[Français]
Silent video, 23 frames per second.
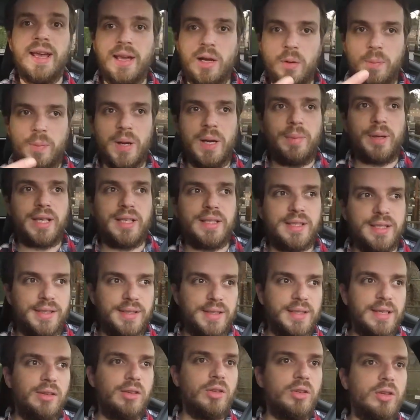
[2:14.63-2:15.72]
Et Opel
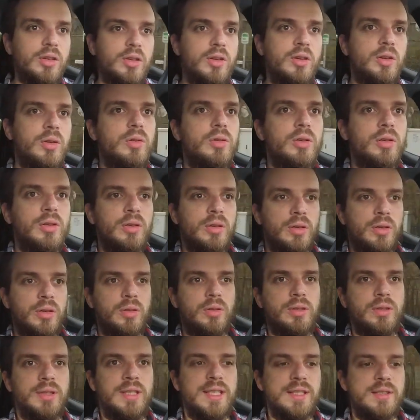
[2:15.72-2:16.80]
précise d'ailleurs que
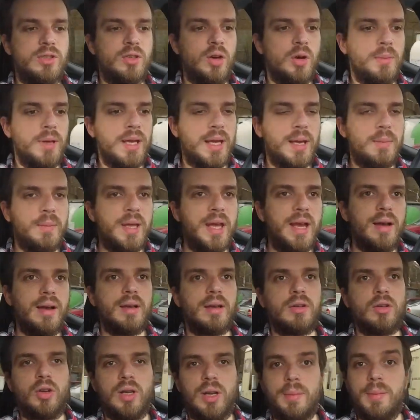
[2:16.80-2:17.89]
euh, désormais, eh bien,
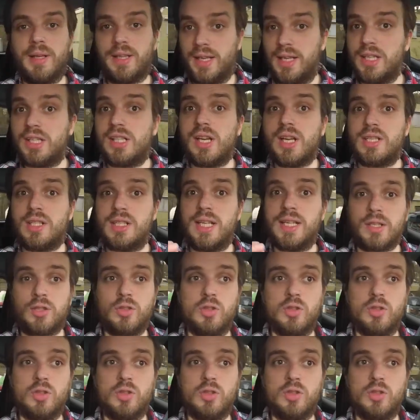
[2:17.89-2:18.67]
quand la batterie est chargée à